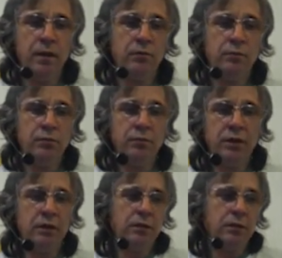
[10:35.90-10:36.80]
У
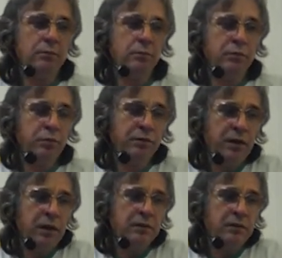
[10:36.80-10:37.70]
меня
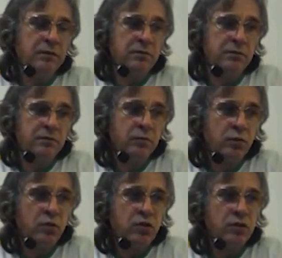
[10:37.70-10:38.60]
бывает,
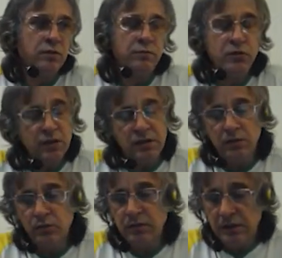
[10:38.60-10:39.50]
очень честно
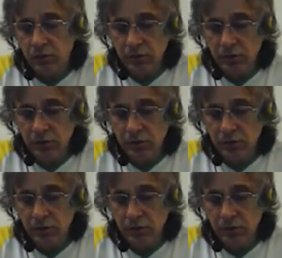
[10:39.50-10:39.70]
хочу сказать,